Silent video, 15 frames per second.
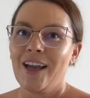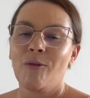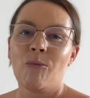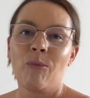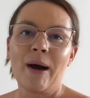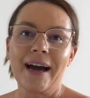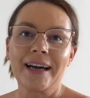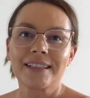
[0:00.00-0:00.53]

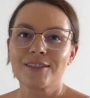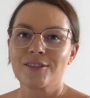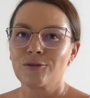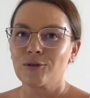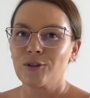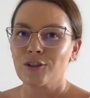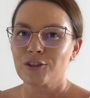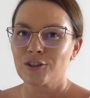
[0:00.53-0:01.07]
Bardzo
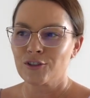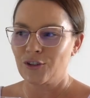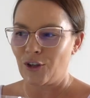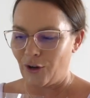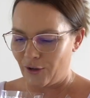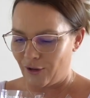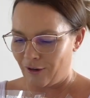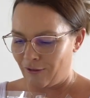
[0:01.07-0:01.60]
długo
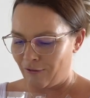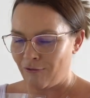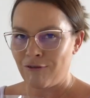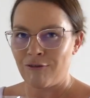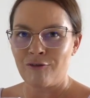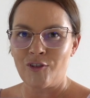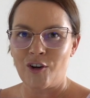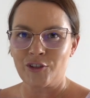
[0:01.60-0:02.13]
stoją
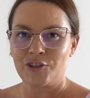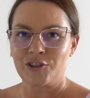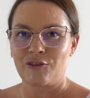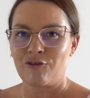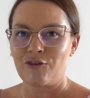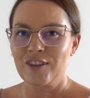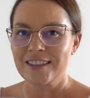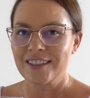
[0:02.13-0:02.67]
w wodzie,
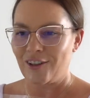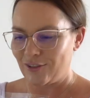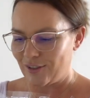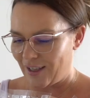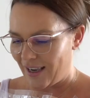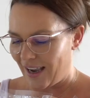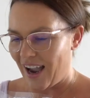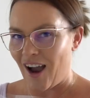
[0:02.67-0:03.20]
w
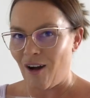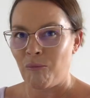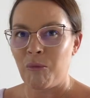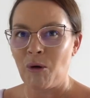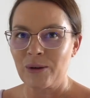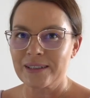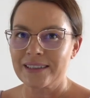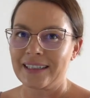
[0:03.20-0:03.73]
wazonie, a
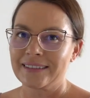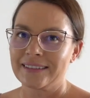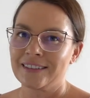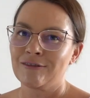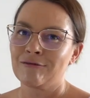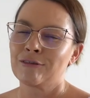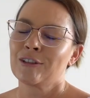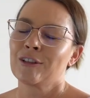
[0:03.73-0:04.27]
poza
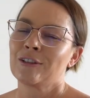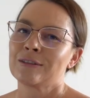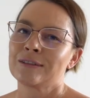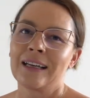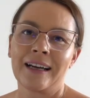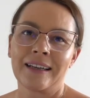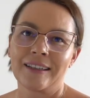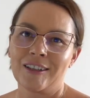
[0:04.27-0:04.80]
tym
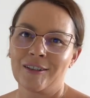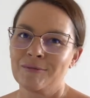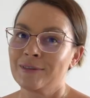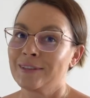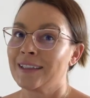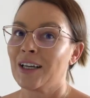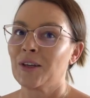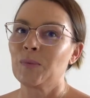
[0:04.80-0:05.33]
wyglądają
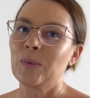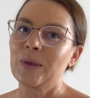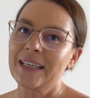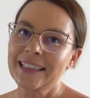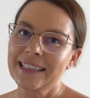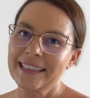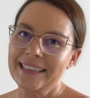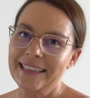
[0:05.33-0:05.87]

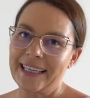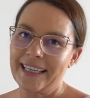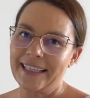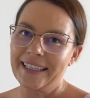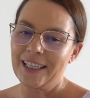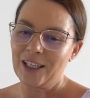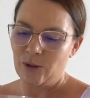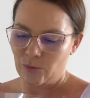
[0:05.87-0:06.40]

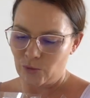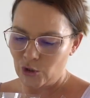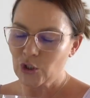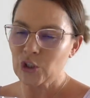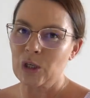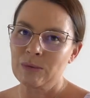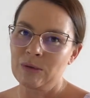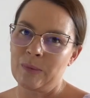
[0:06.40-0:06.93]
najpiękniej,
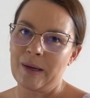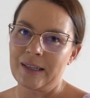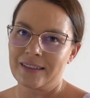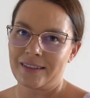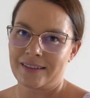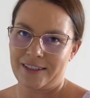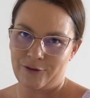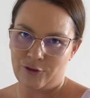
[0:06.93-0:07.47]
przykro mi
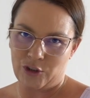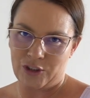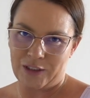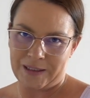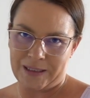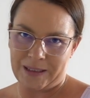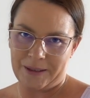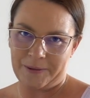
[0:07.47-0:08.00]
bardzo, ze
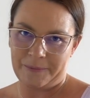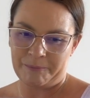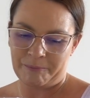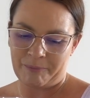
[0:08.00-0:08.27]
wszystkich.